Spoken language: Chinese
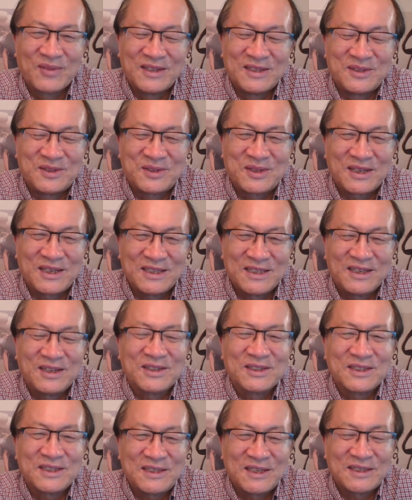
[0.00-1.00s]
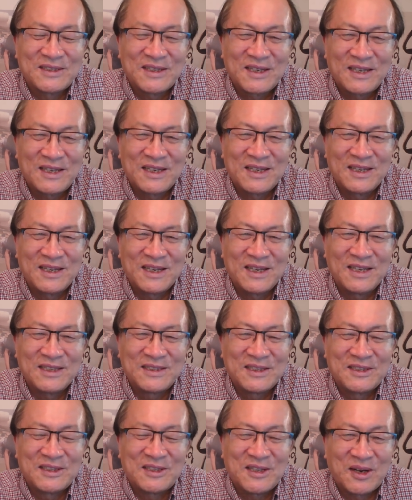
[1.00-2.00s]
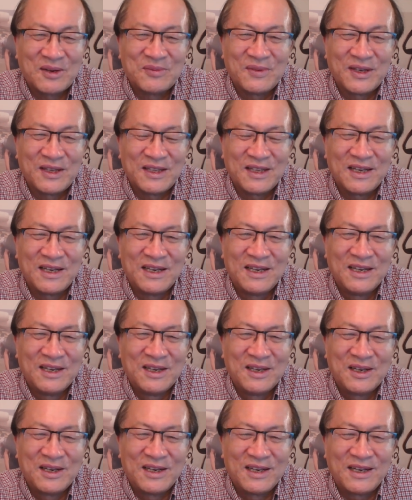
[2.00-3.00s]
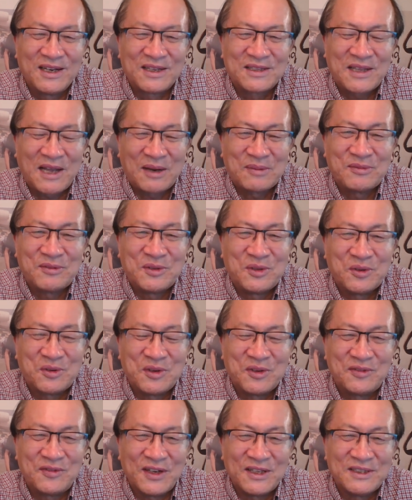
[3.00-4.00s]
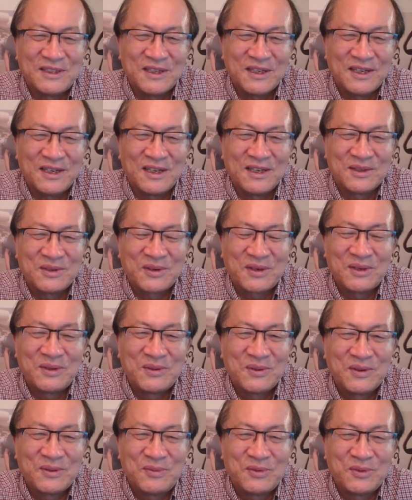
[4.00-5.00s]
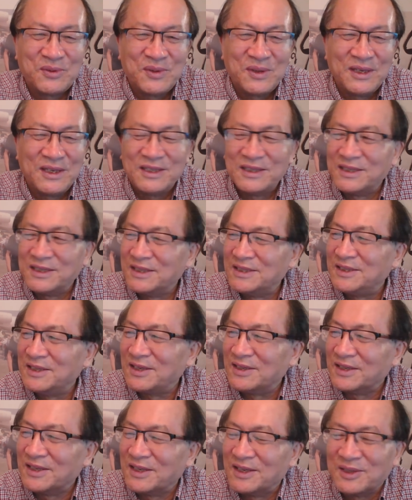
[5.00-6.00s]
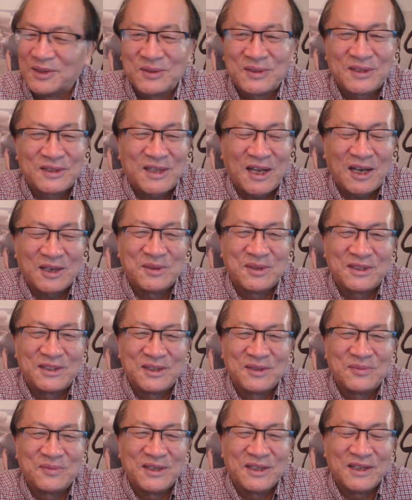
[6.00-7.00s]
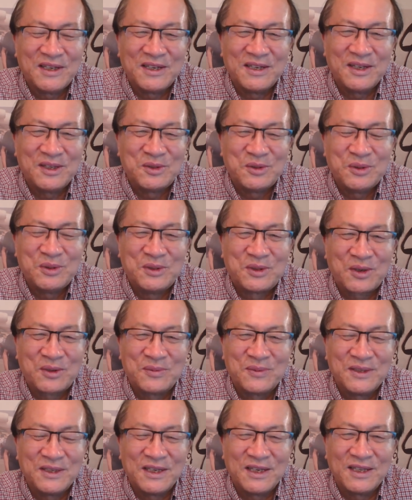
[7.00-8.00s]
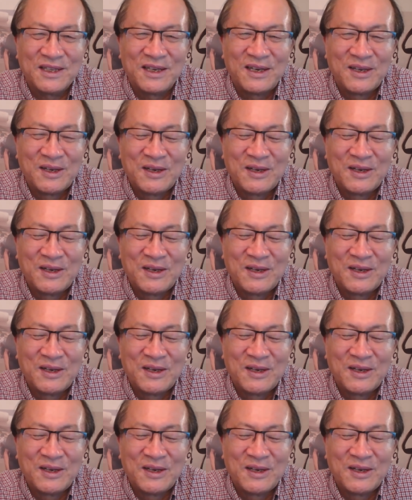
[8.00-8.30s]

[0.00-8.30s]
你就说要是现在这些当兵的，呃，大部分都会翻墙，有很多部队的将领都是大学生毕业的，军校毕业的。